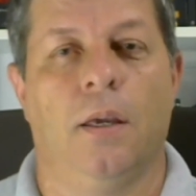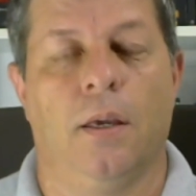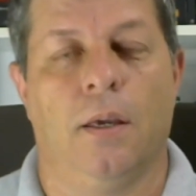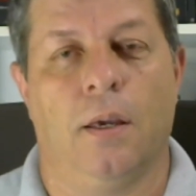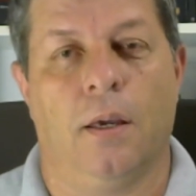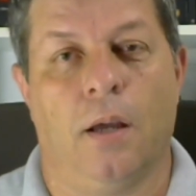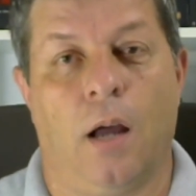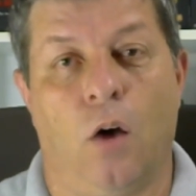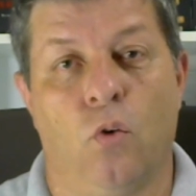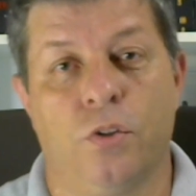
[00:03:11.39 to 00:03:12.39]
É,
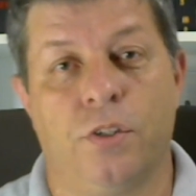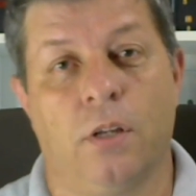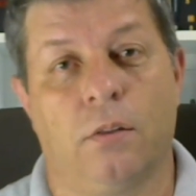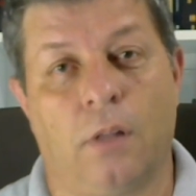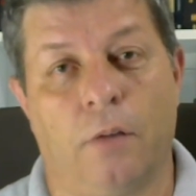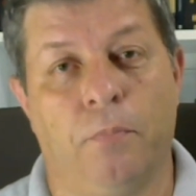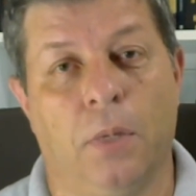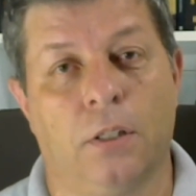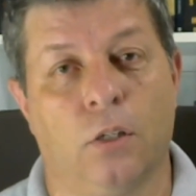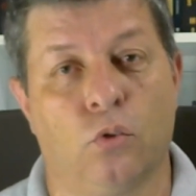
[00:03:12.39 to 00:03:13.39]
a Rússia está
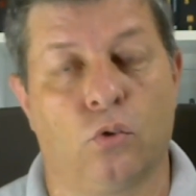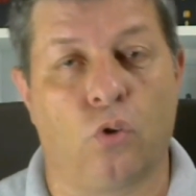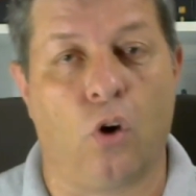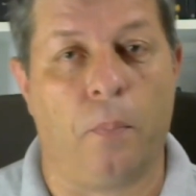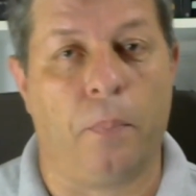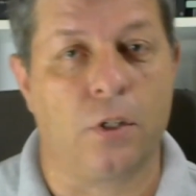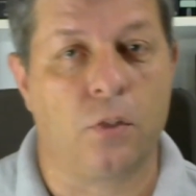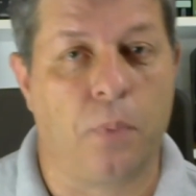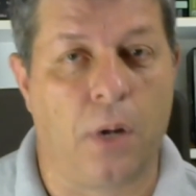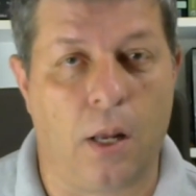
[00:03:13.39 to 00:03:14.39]
mandando tropas
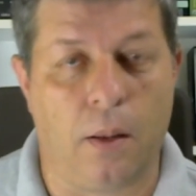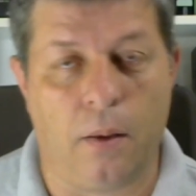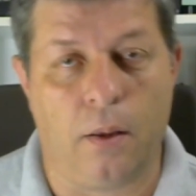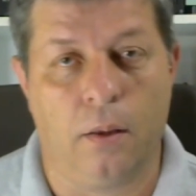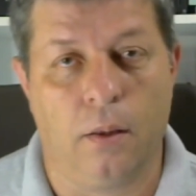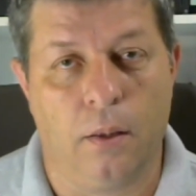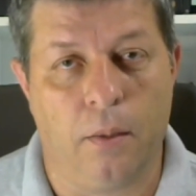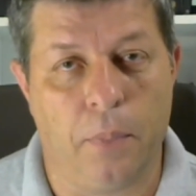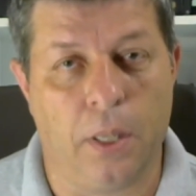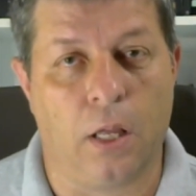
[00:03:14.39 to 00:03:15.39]
para
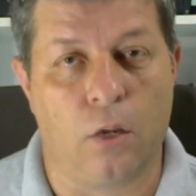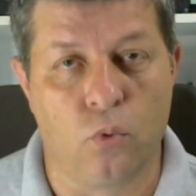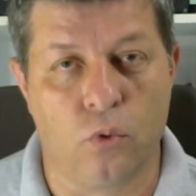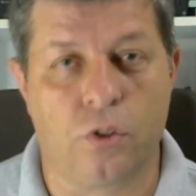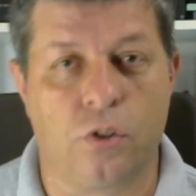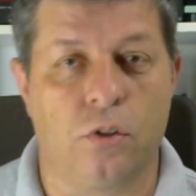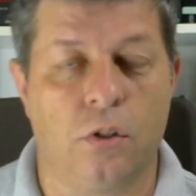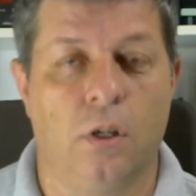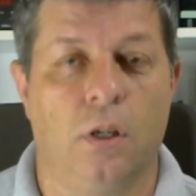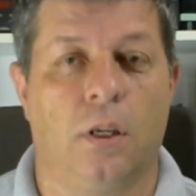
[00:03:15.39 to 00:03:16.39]
Belarus,
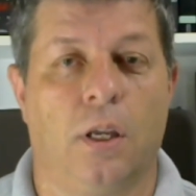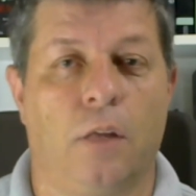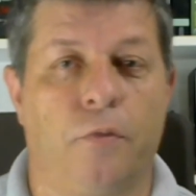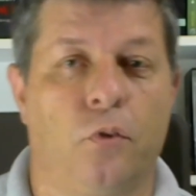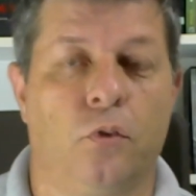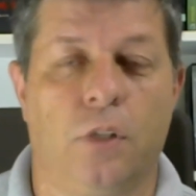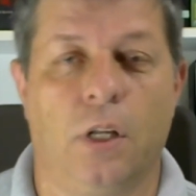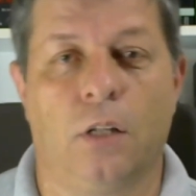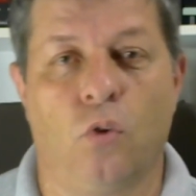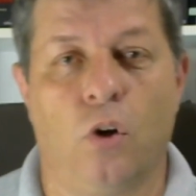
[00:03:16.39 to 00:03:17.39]
que é na
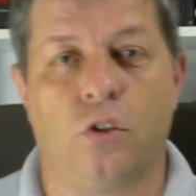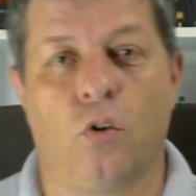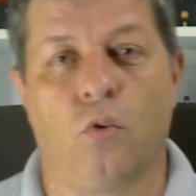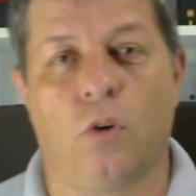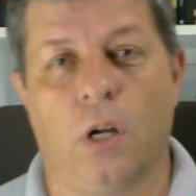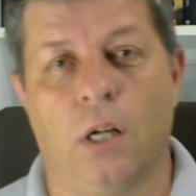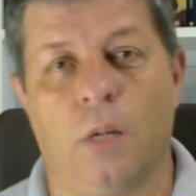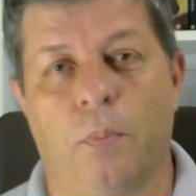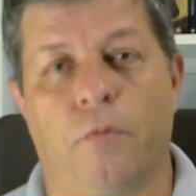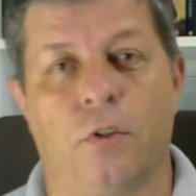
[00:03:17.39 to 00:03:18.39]
fronteira norte da Ucrânia,
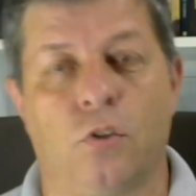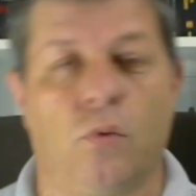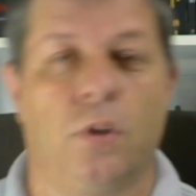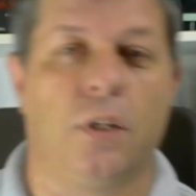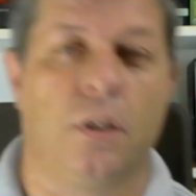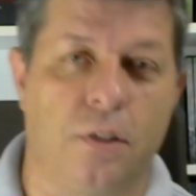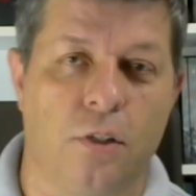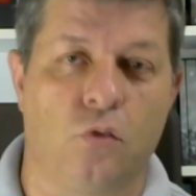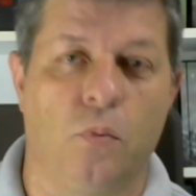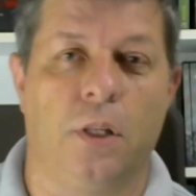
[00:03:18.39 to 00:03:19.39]
para fazer um
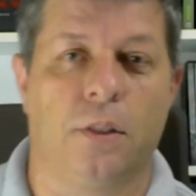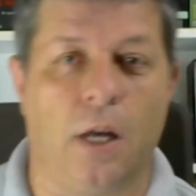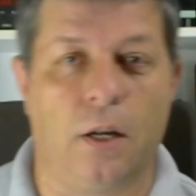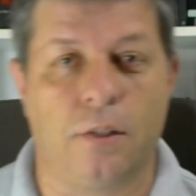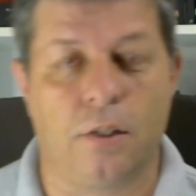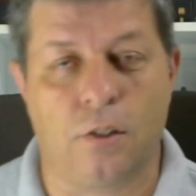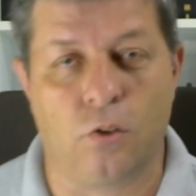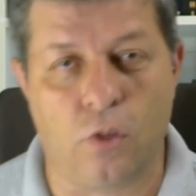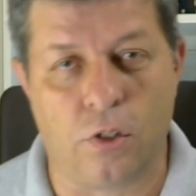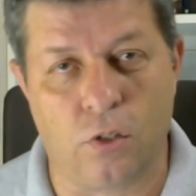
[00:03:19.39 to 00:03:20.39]
exercício militar, um
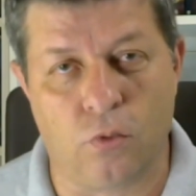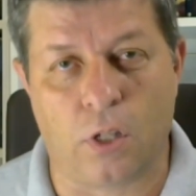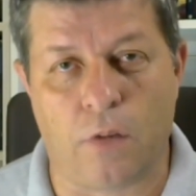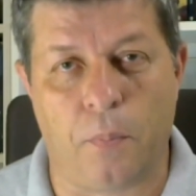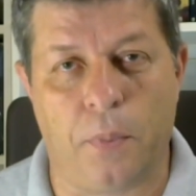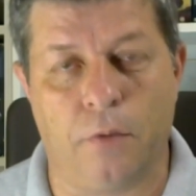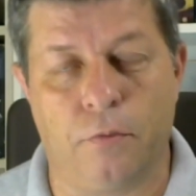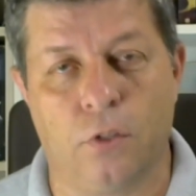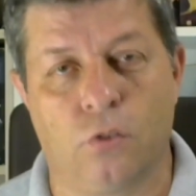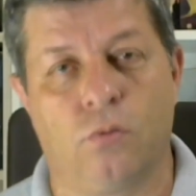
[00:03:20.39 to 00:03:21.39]
exercício esse que não estava
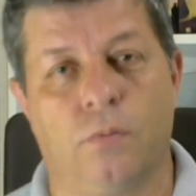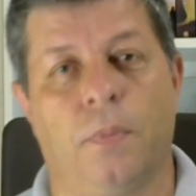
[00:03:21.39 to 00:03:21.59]
previsto.